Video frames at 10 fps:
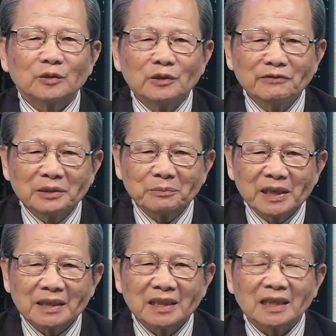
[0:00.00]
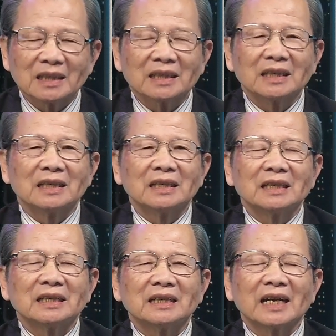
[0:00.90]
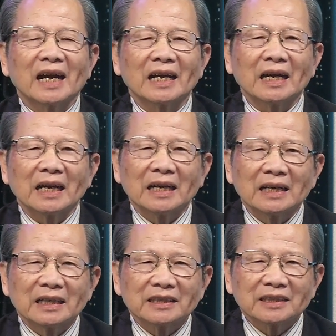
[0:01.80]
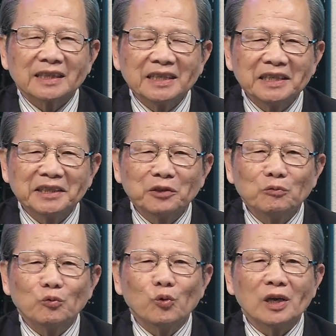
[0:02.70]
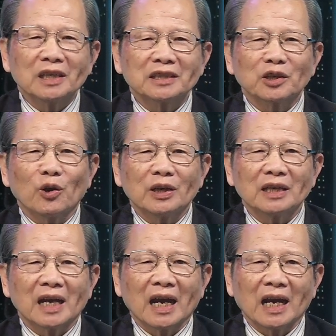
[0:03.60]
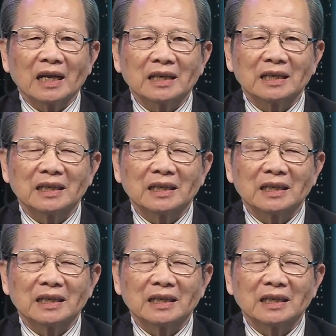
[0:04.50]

Quý vị biết đó là khi Trung Quốc nói là